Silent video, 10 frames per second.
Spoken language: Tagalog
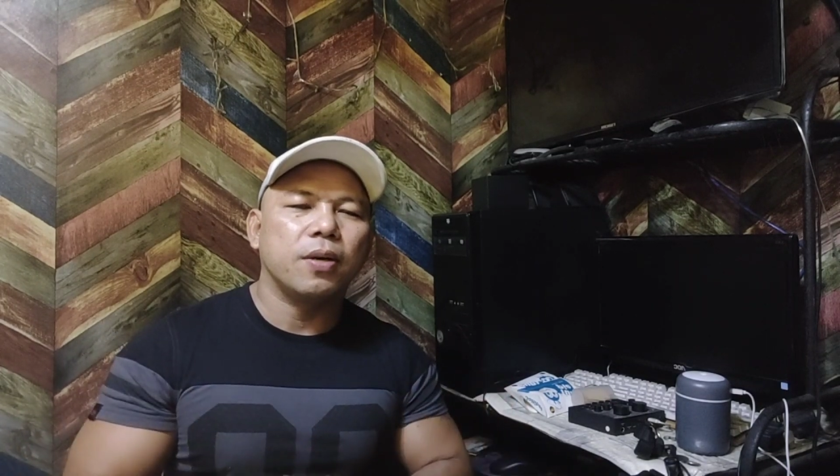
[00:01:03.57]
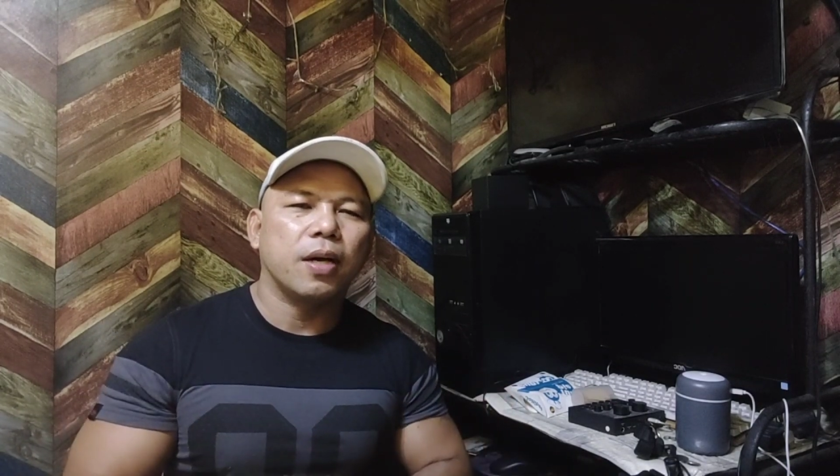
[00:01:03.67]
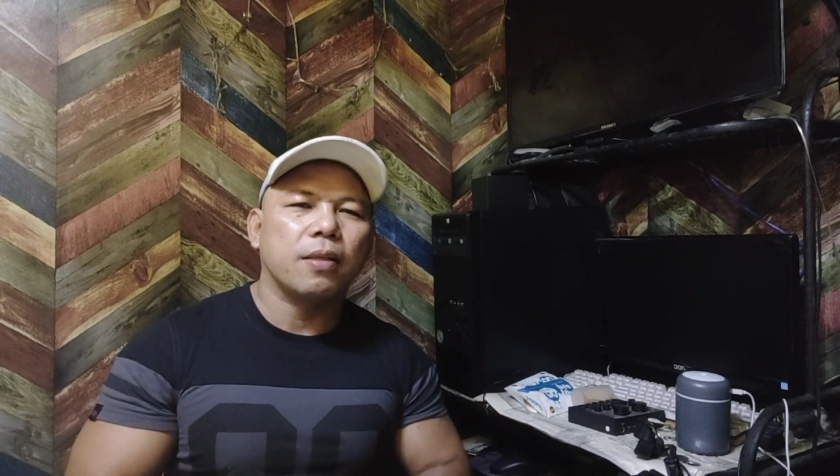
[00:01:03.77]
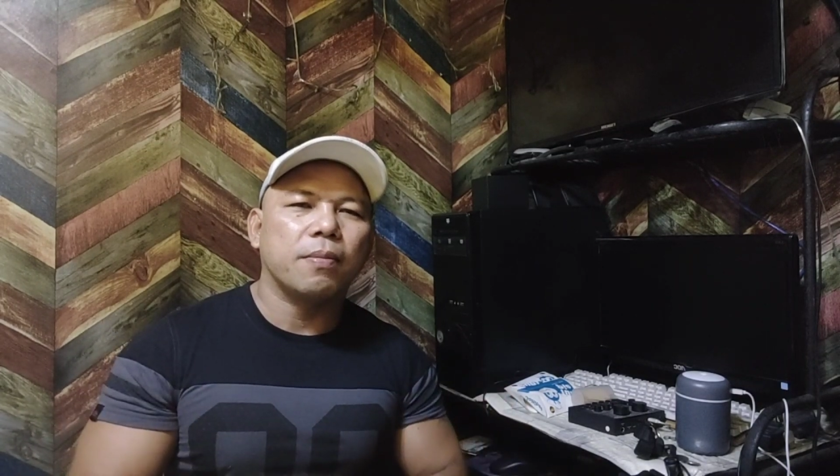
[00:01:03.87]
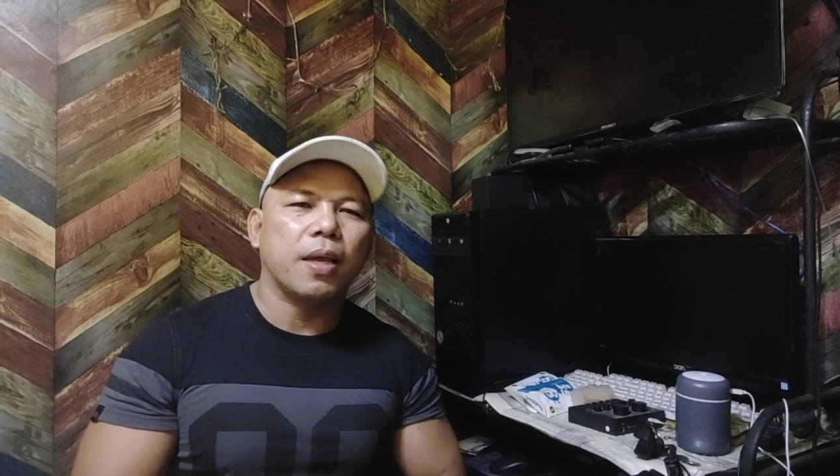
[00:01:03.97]

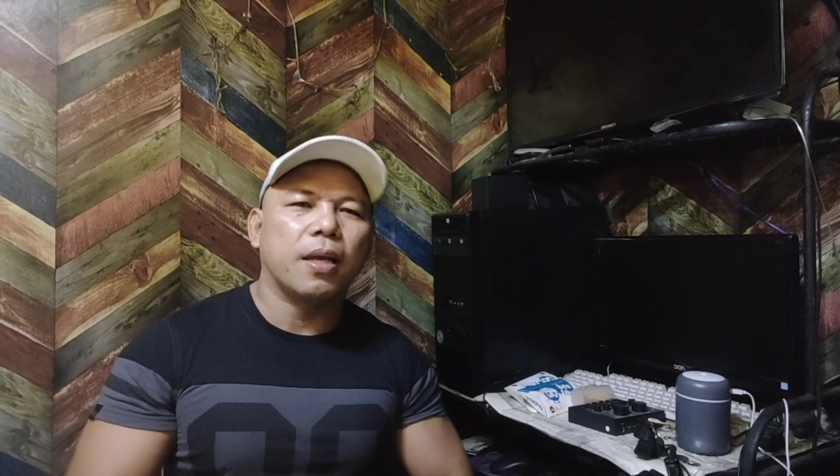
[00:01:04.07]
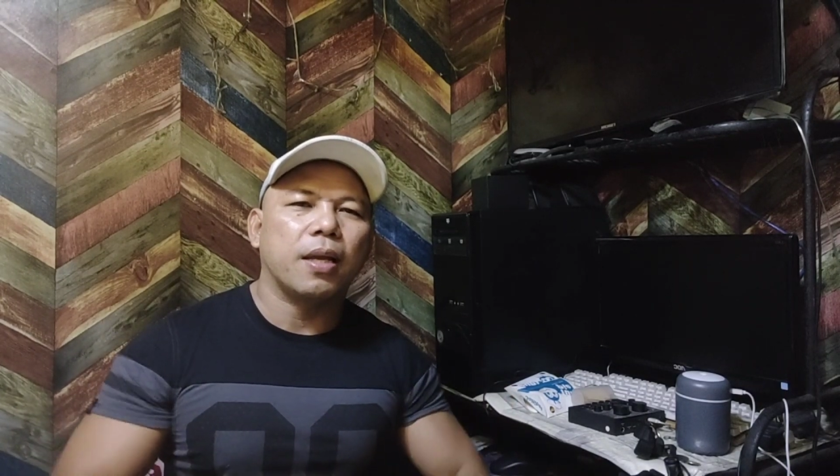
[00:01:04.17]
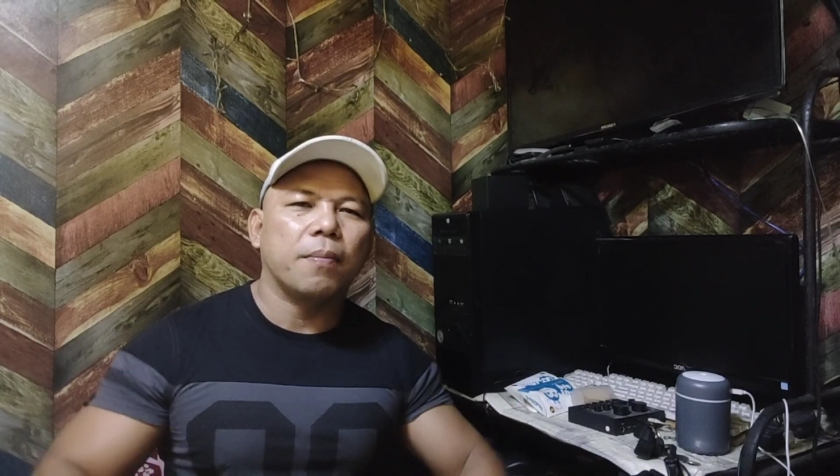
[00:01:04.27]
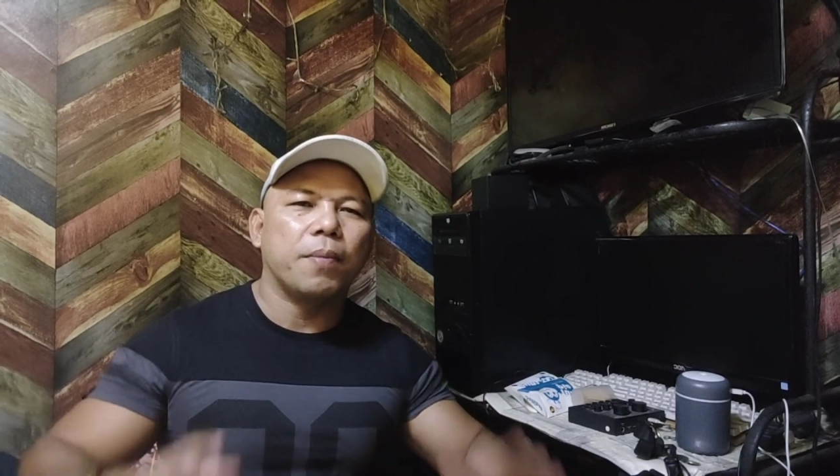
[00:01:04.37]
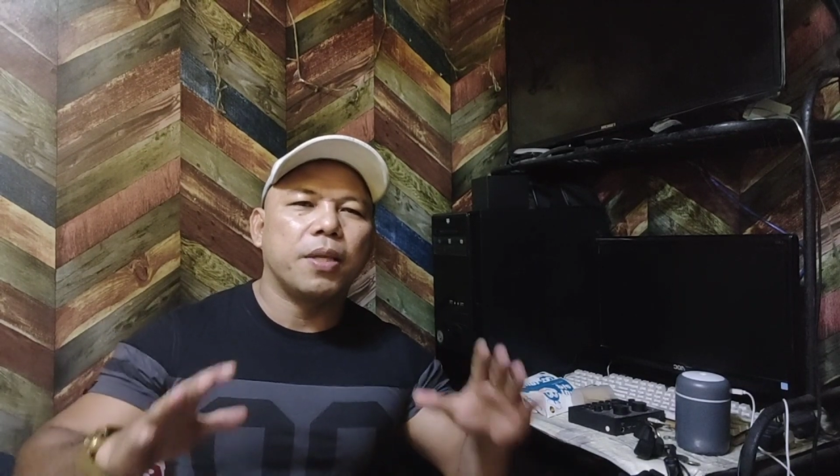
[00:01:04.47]
at
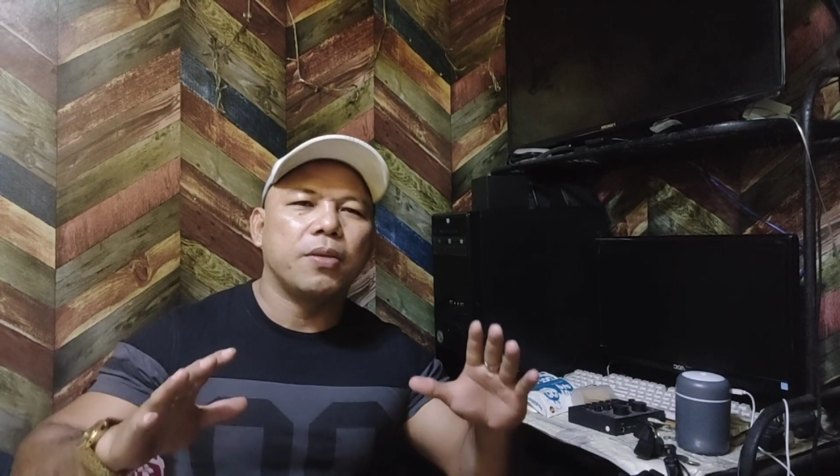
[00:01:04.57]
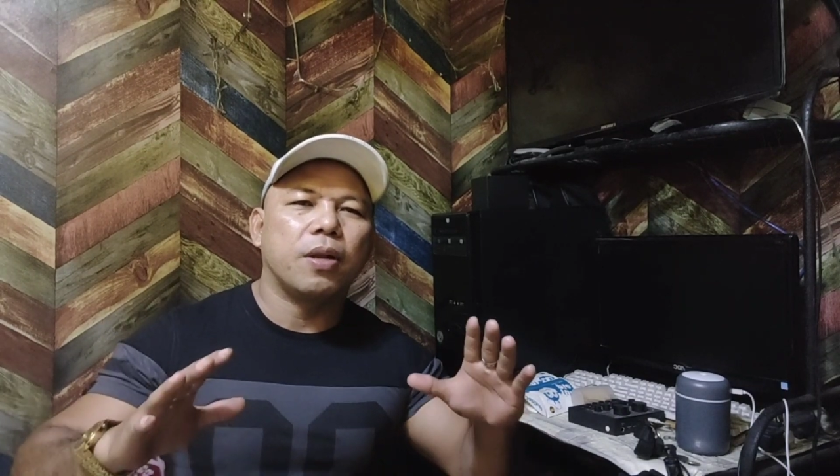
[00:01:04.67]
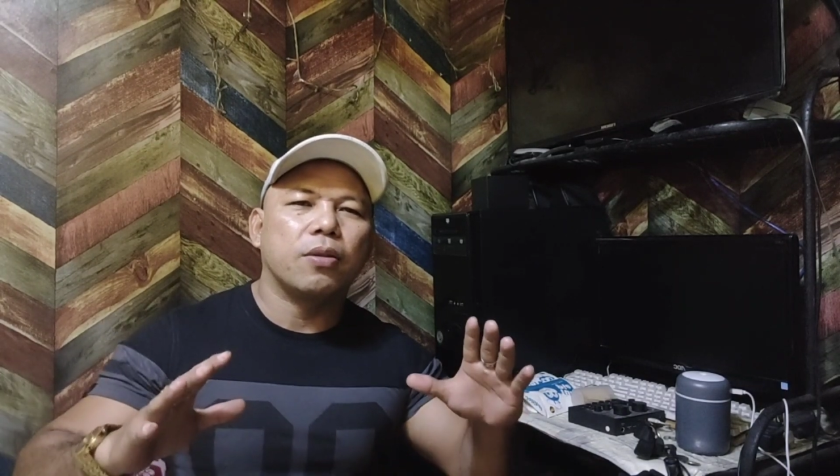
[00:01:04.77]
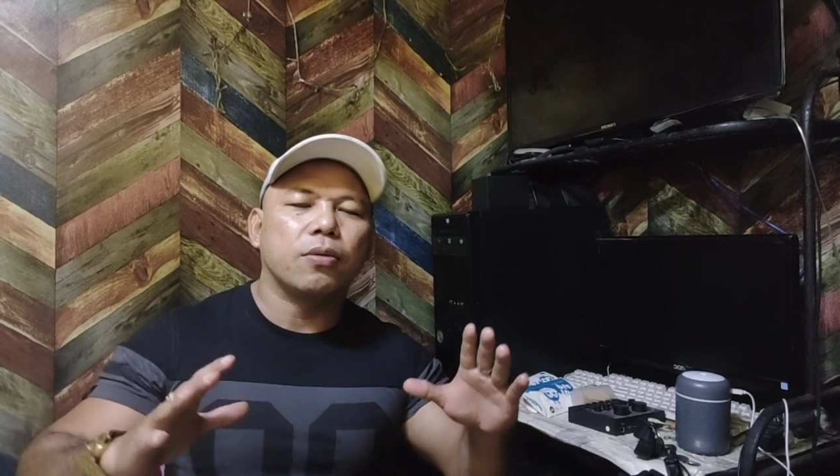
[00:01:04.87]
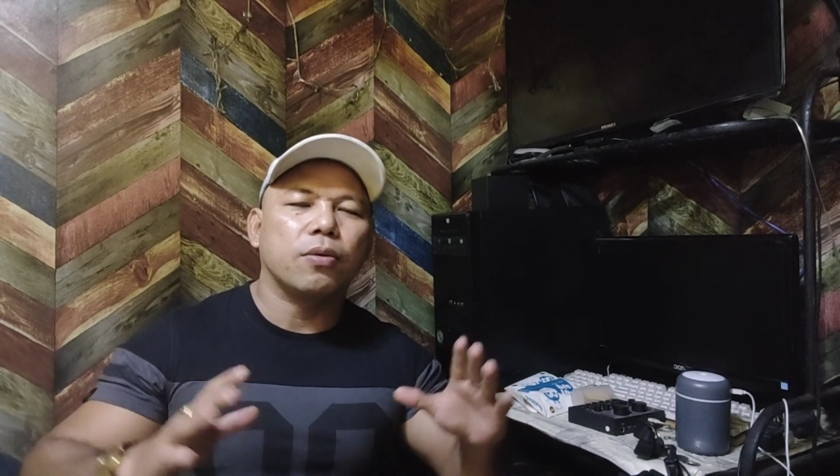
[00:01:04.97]
maikling video
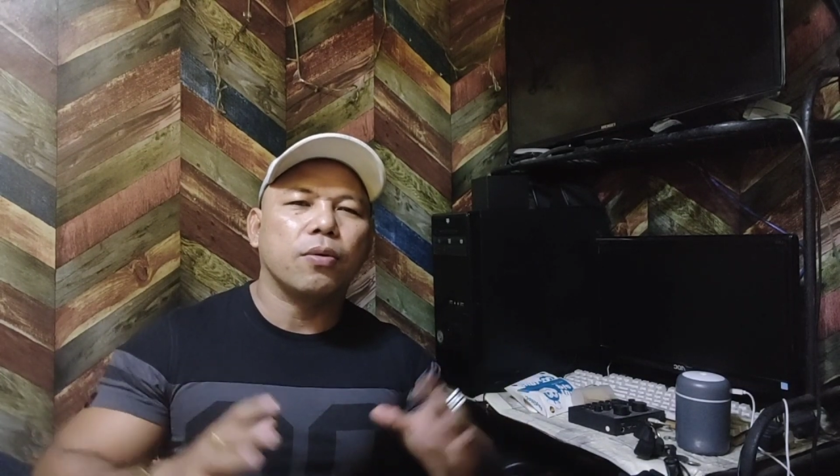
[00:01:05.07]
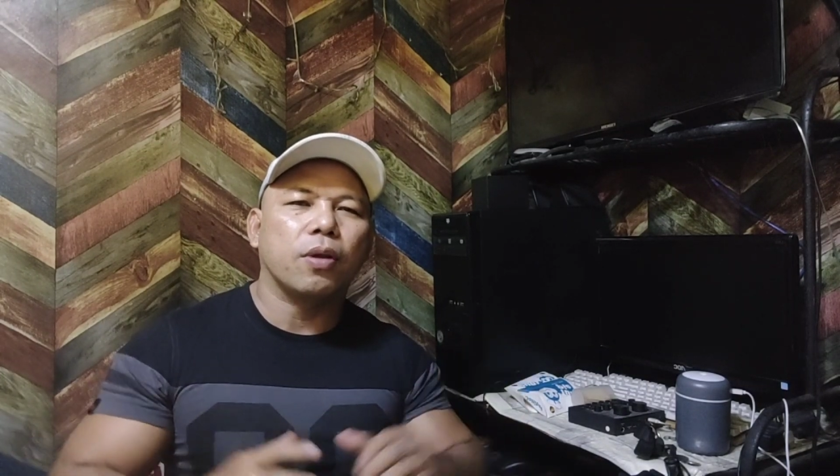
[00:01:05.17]
lang to tungkol